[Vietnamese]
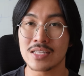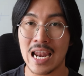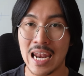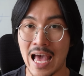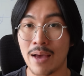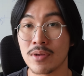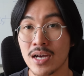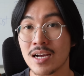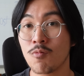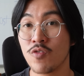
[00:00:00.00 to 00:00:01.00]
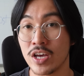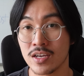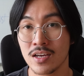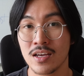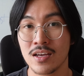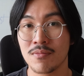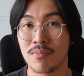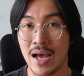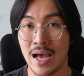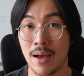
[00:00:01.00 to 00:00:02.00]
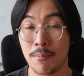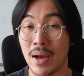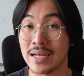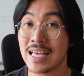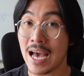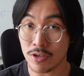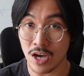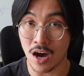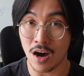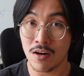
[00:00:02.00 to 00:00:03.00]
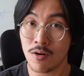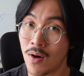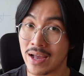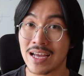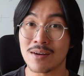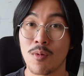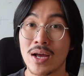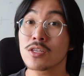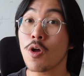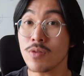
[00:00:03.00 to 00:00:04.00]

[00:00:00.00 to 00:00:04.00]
người ta làm những cái công việc mà bạn giao cho họ hoàn thành một cách tốt